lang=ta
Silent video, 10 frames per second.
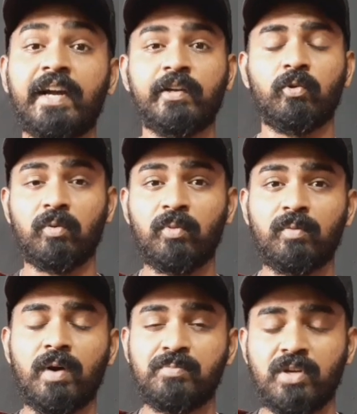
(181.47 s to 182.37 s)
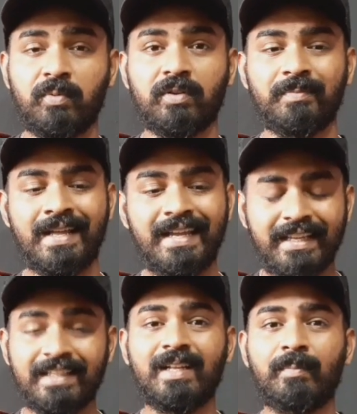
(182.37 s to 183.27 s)
நெகட்டிவ் ரொம்ப ரொம்ப அப்சர்வ் பண்ணும்
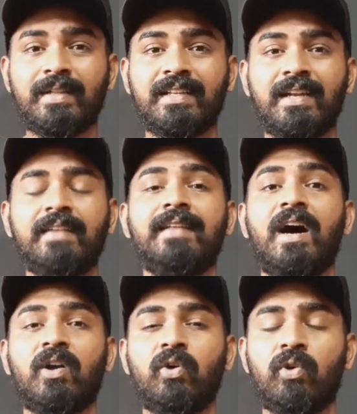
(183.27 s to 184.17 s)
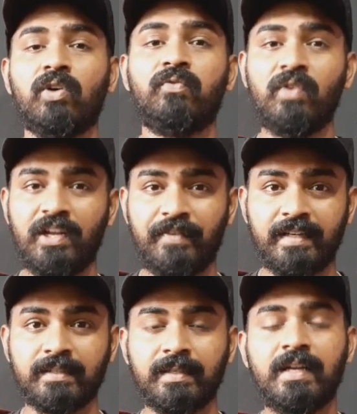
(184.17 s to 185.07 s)
இதுதான் பார்த்தீங்கன்னா இந்த ஆரோவோட ஃபுல்
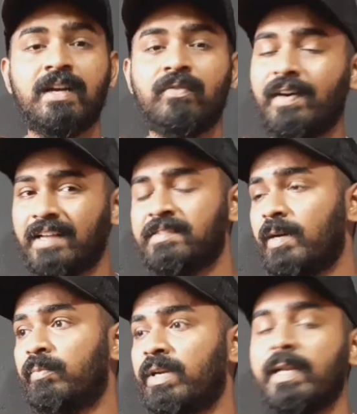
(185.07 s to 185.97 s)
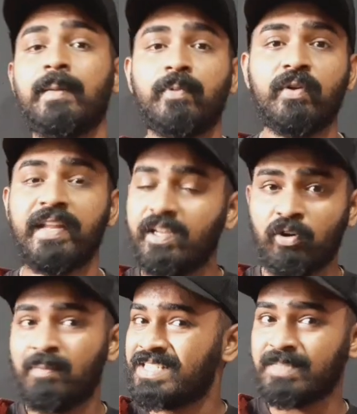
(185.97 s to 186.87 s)
எஃபெக்ட் ஃபார் எக்ஸாம்பிள் இப்போது நீங்கள்
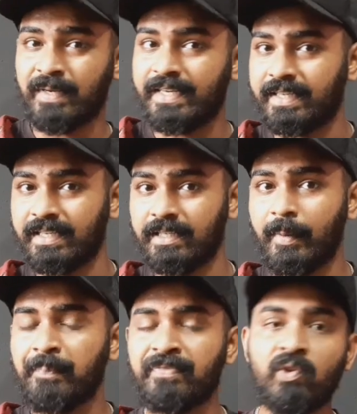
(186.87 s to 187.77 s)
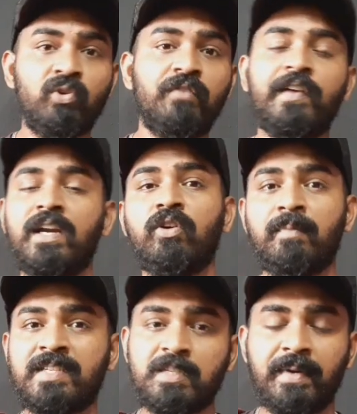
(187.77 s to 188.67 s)
ஒரு பிஸ்னஸ் பண்ணிட்டுருக்கீங்க உங்கள் ஃப்ரெண்டு ஒரு
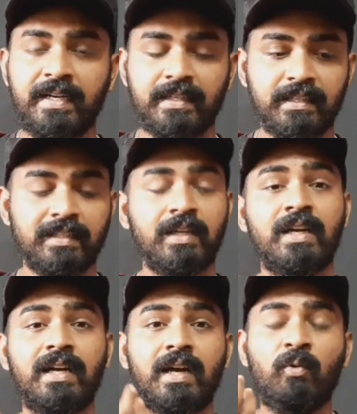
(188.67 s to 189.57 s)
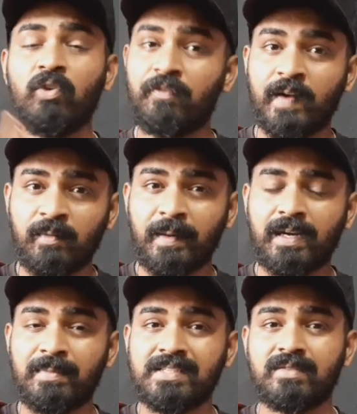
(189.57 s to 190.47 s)
பிஸ்னஸ் பண்ணிகிட்ருக்காரு உங்கள் ஃப்ரெண்டு
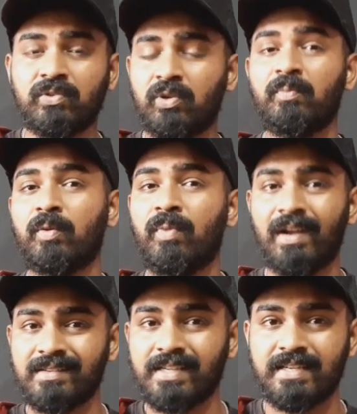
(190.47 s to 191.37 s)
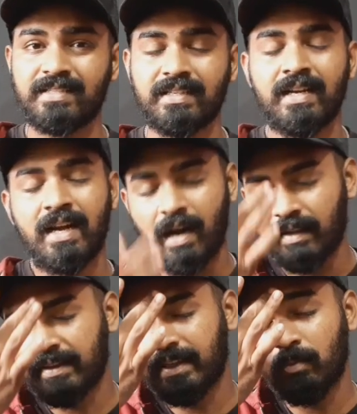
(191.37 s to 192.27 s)
பண்ணுற பிஸ்னஸ் வந்து ரொம்ப ரொம்ப லாஸ் ஆகிடுச்சு
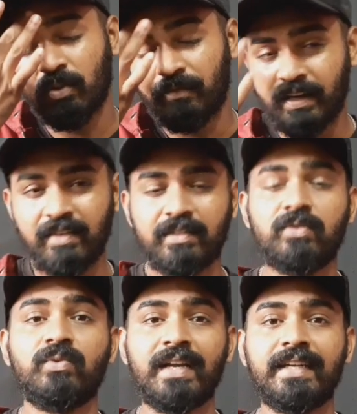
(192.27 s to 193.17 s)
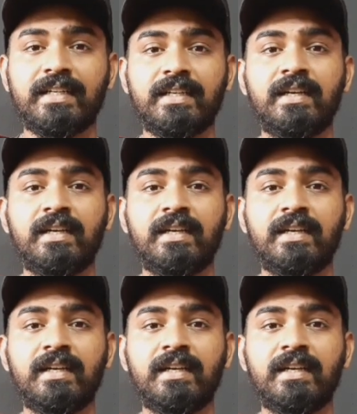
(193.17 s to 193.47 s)
அந்த டைம் உங்கள் ஃப்ரெண்டு வந்து உங்ககிட்ட